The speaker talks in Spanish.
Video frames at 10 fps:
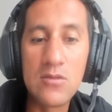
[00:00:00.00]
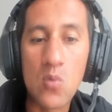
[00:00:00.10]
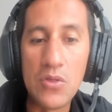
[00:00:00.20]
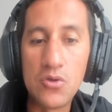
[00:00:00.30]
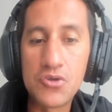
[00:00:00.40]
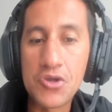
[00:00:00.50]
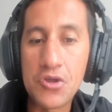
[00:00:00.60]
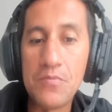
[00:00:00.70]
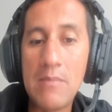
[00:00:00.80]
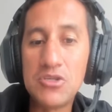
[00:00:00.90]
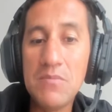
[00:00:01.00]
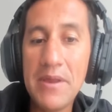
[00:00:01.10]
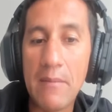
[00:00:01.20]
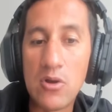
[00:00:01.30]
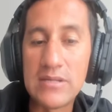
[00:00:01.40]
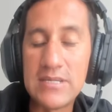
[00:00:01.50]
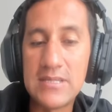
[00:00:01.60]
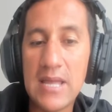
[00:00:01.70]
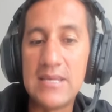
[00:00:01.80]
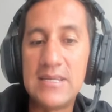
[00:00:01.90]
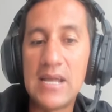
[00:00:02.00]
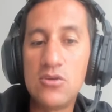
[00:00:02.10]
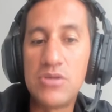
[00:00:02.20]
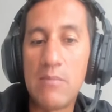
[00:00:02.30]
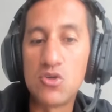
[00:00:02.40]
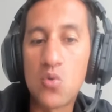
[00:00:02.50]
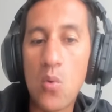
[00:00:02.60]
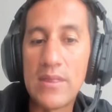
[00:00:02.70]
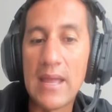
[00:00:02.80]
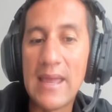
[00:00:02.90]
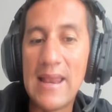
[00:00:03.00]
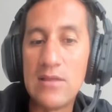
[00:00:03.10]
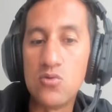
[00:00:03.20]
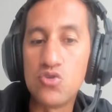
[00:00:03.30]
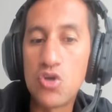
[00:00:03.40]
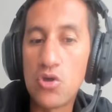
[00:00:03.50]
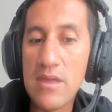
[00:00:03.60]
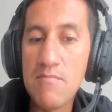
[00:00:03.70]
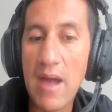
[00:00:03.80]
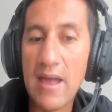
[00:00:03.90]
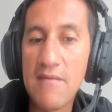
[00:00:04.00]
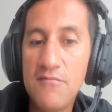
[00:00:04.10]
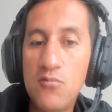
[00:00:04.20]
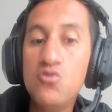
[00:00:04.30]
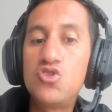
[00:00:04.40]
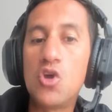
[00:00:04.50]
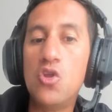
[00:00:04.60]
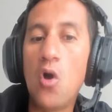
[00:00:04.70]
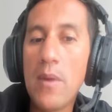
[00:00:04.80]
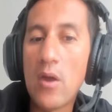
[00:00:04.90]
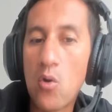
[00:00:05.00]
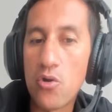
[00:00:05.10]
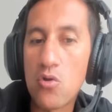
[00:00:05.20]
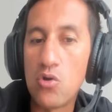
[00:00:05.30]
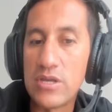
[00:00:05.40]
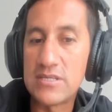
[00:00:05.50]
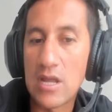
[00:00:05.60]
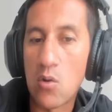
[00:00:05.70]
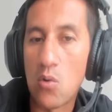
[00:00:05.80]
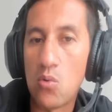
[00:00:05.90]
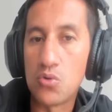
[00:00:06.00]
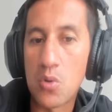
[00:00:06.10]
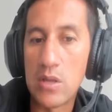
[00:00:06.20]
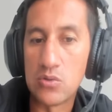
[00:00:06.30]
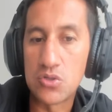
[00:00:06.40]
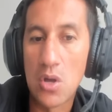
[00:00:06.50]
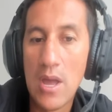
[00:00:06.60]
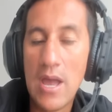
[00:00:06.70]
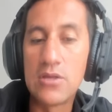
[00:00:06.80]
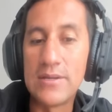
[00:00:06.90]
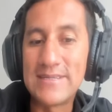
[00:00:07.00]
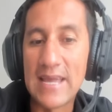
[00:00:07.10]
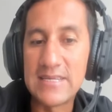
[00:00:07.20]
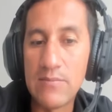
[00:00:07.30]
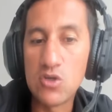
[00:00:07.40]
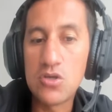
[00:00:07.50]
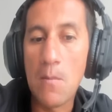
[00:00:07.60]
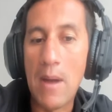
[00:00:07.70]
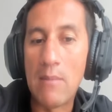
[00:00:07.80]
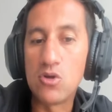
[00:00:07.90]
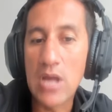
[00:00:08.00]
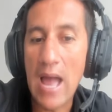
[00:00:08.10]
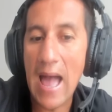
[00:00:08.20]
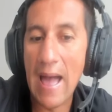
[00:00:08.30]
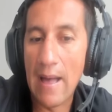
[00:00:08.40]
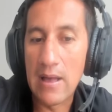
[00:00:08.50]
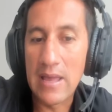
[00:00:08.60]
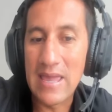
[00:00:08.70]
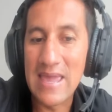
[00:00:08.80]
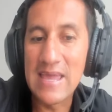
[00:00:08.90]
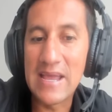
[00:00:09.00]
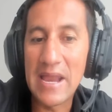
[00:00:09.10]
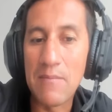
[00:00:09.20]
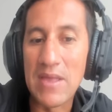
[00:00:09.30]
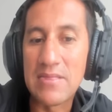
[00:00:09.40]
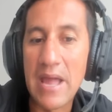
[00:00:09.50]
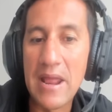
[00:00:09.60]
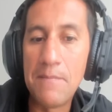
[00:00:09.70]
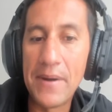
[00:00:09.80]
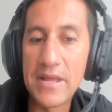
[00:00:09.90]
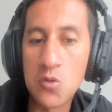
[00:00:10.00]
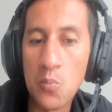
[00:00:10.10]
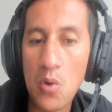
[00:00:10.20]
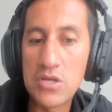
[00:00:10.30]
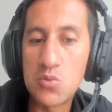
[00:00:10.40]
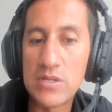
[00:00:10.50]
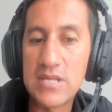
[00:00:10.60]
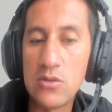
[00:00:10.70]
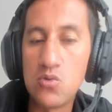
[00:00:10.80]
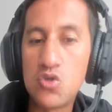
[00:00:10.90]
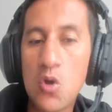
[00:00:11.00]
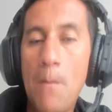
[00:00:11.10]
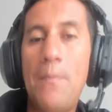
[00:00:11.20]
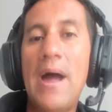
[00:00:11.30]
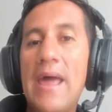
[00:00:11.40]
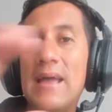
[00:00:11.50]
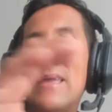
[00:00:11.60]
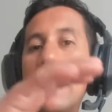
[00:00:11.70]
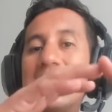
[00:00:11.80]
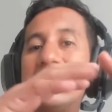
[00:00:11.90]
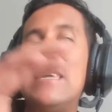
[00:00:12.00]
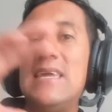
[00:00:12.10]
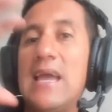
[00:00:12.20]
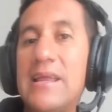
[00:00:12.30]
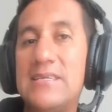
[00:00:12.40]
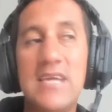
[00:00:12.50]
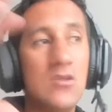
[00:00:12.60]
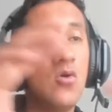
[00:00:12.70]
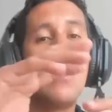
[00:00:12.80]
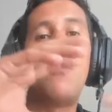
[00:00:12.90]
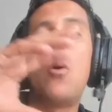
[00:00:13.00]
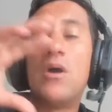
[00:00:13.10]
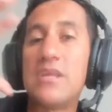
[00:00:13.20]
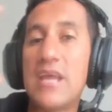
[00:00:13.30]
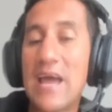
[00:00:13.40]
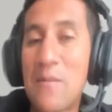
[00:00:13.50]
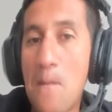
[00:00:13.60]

Cuando nosotros vamos y miramos las estadísticas, nos damos cuenta que el anuncio de imagen funcionó mejor con este conjunto de anuncios. Entonces, ¿qué hacemos? Vamos a incrementar el presupuesto a este anuncio para que siga creciendo y poder llegar